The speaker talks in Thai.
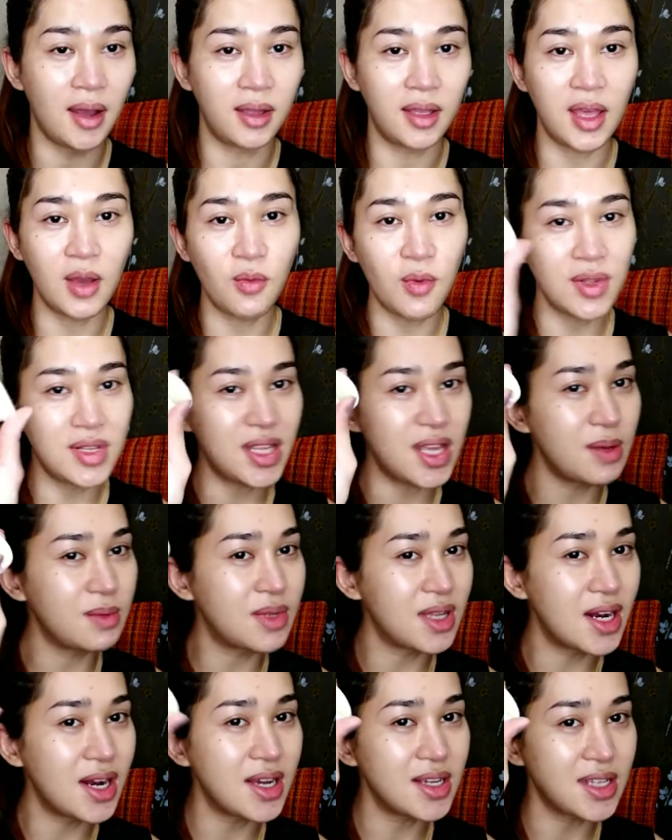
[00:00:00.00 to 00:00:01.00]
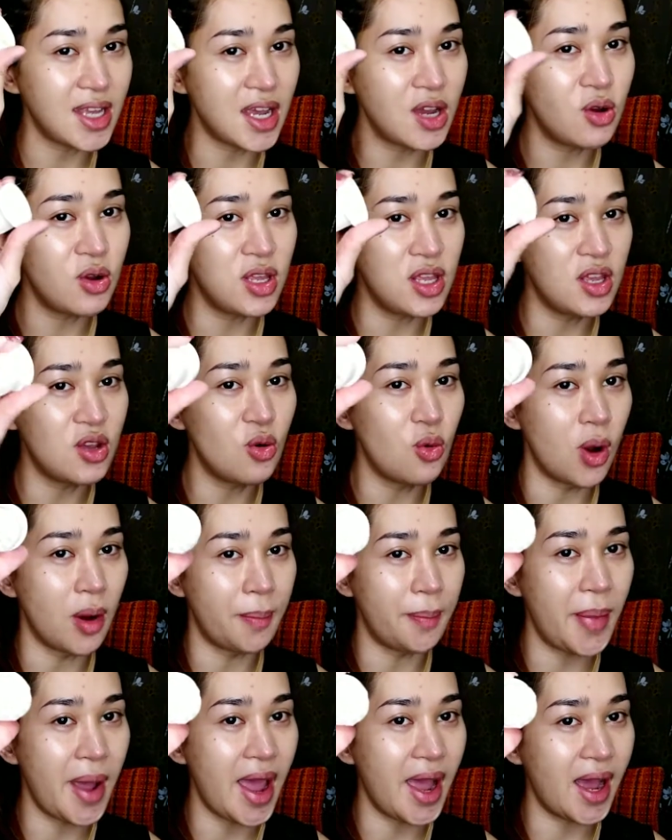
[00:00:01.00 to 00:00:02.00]
หาเกมว่าเกมจะเลิกใช้หัว
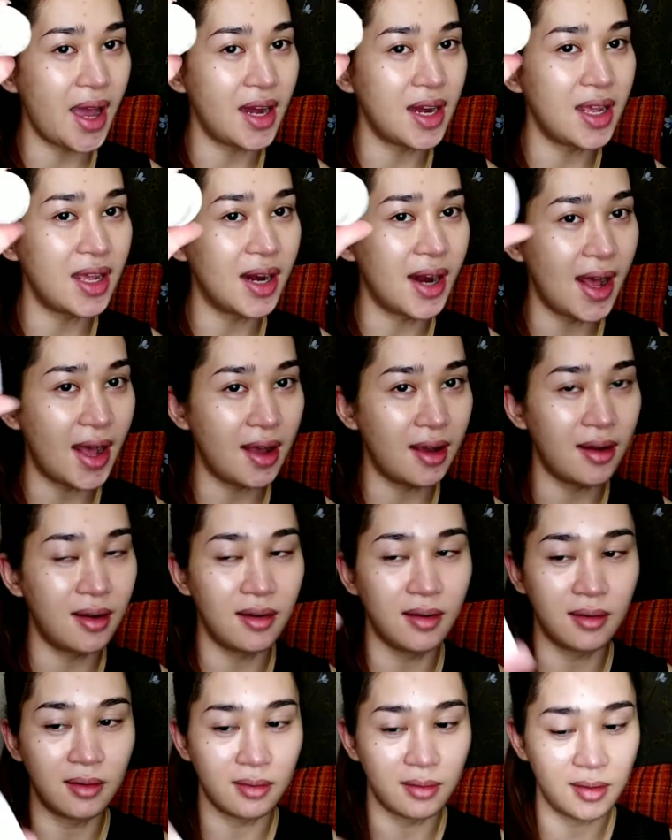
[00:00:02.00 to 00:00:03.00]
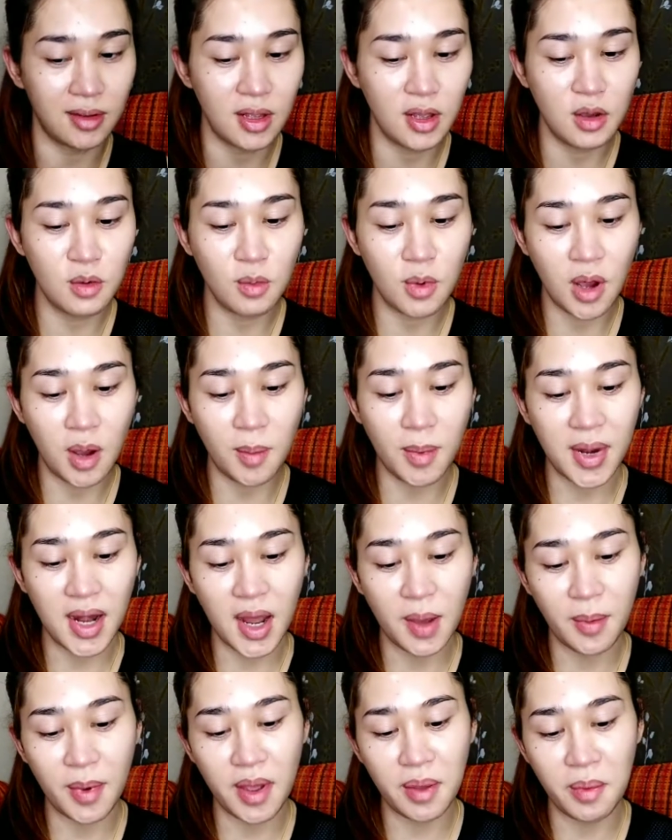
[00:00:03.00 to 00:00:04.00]
แปรงอันนี้ละเพราะมัน
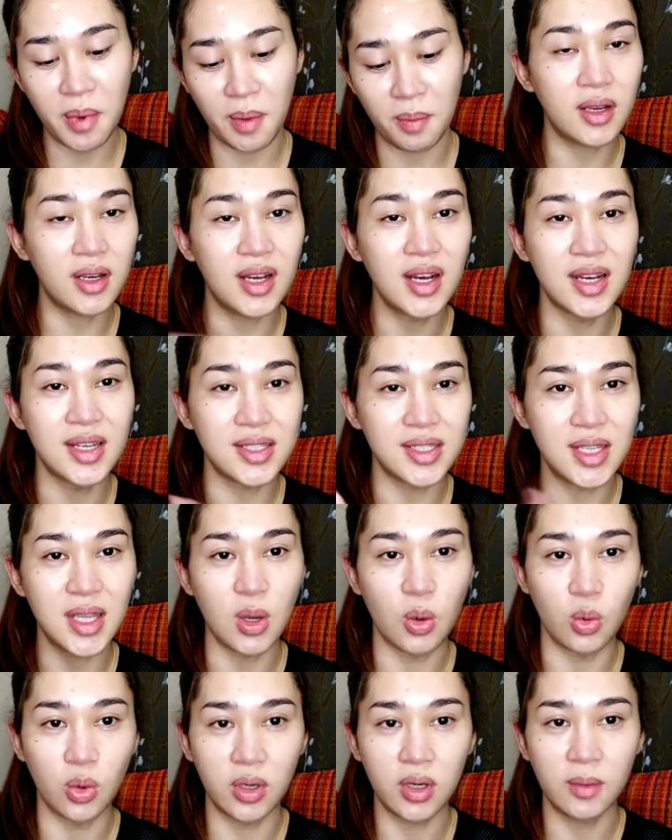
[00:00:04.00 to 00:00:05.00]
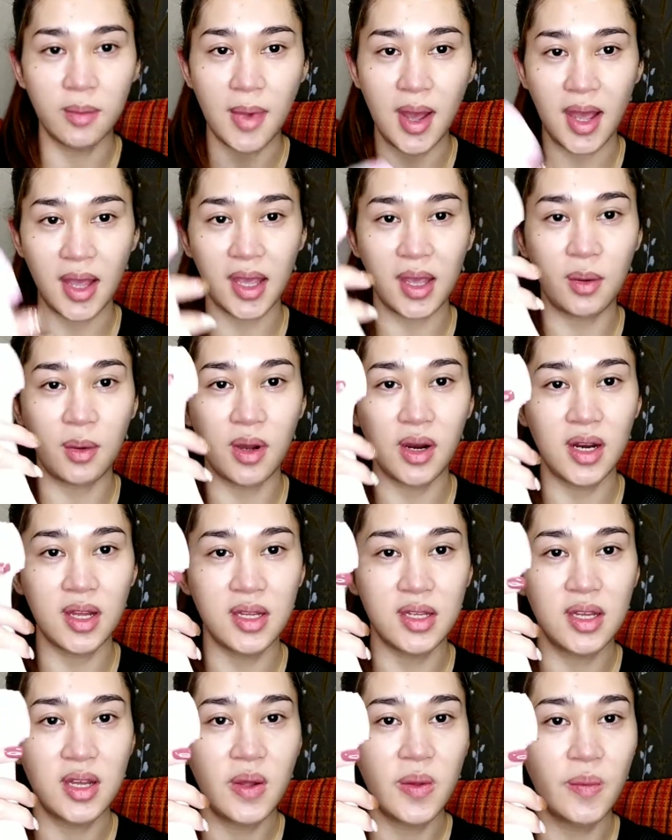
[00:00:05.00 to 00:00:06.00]
ทำให้แบบเกิดสิวขึ้นมาเกมก็
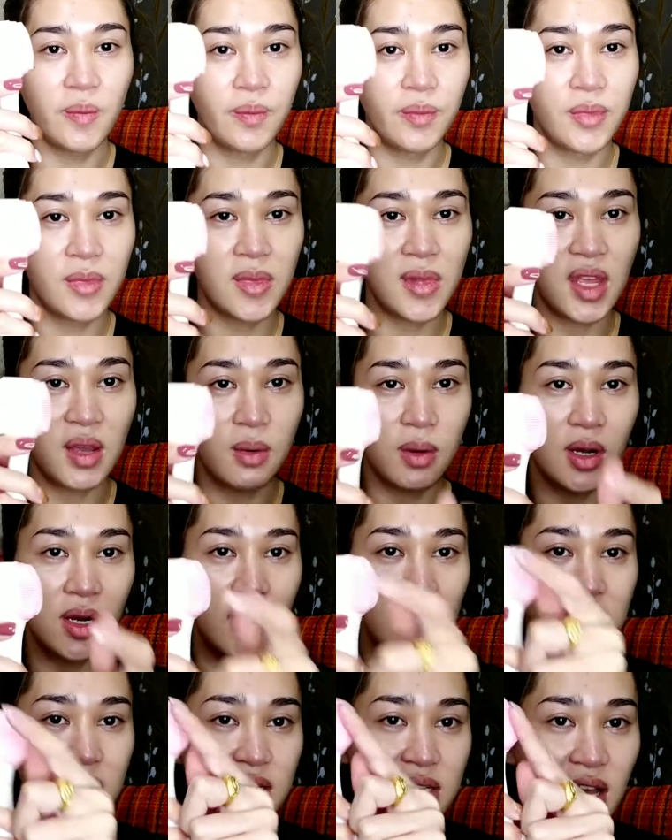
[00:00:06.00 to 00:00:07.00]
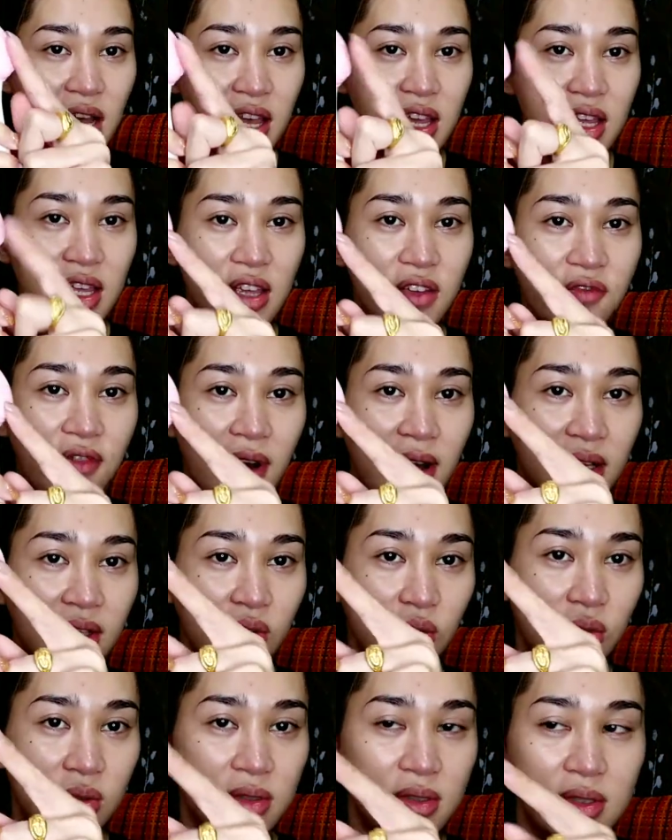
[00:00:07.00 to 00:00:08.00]
เลยจะใช้อีฝั่ง
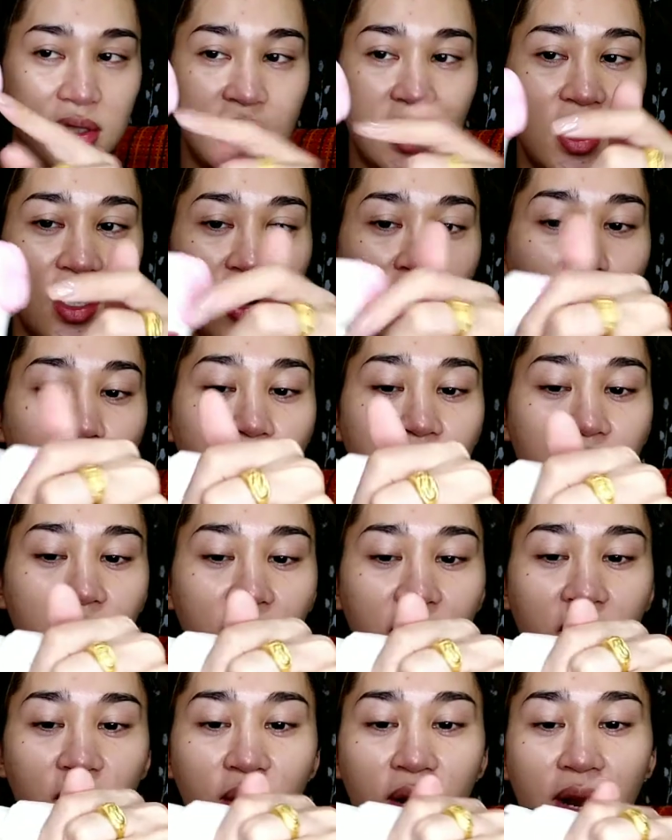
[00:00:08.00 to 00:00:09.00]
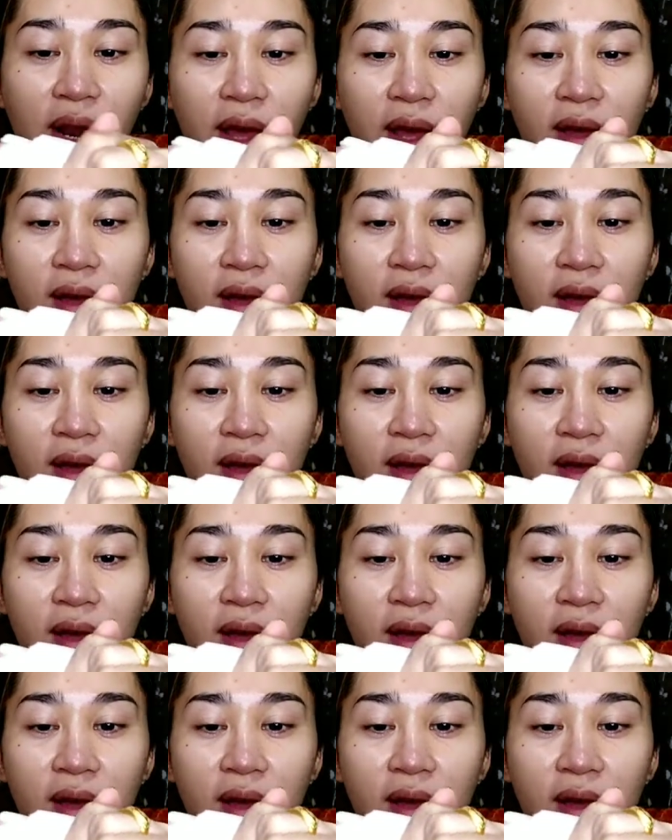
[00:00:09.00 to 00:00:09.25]
ซิลิโคนอย่างเดียวนี่แห